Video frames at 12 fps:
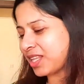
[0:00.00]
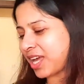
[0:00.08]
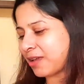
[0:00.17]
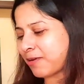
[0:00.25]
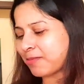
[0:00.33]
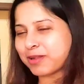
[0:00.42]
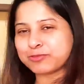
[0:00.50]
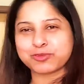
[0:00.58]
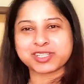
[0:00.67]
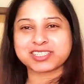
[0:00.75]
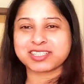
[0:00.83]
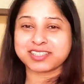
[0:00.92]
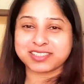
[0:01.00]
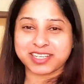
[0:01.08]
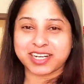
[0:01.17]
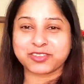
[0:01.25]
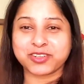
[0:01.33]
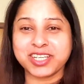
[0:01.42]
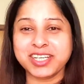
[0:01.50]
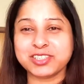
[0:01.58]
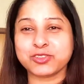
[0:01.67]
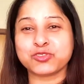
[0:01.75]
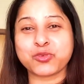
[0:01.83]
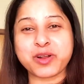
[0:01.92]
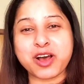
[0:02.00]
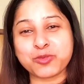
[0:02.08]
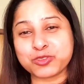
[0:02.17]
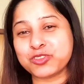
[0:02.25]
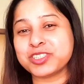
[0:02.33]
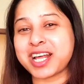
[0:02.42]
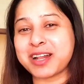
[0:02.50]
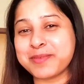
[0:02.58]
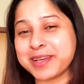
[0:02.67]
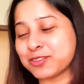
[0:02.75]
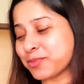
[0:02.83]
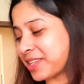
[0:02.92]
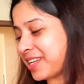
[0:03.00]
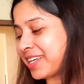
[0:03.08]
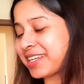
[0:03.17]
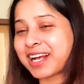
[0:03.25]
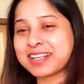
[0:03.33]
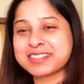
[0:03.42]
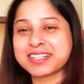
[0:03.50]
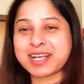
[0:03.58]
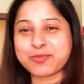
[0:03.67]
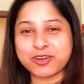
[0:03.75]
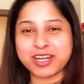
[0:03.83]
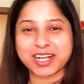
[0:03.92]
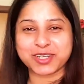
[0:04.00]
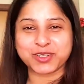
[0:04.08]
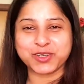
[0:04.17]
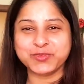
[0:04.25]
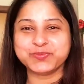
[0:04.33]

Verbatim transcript: তাই ভাবলাম তোমাদের সাথে শেয়ার করি তো তোমরা অবশ্যই জানাবে তোমাদের এই কাজটা কেমন লাগলো